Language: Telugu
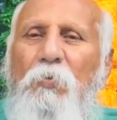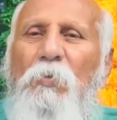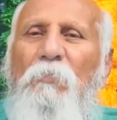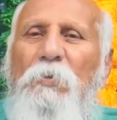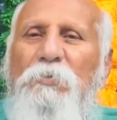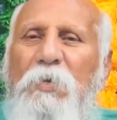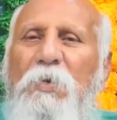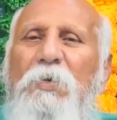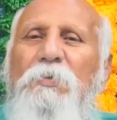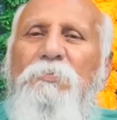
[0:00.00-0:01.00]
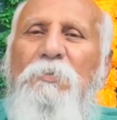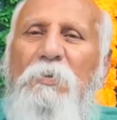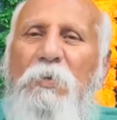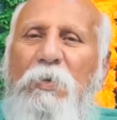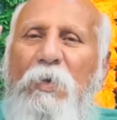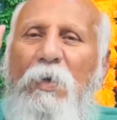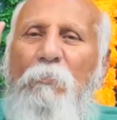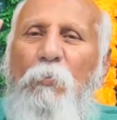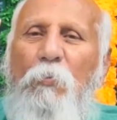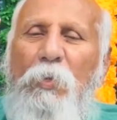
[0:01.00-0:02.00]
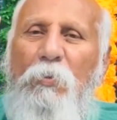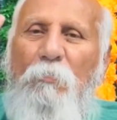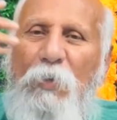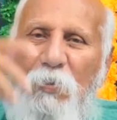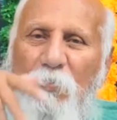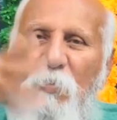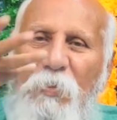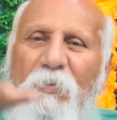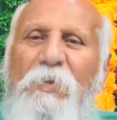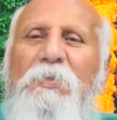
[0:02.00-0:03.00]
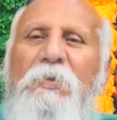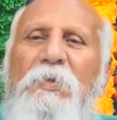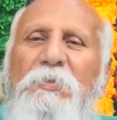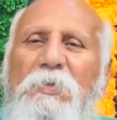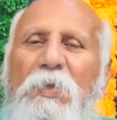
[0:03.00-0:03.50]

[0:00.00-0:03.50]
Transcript: రోల్ వాళ్ళు చక్కగా చేస్తున్నారు ఆ లోకాల్లో మన రోల్ మనం ఇక్కడ సరిగ్గా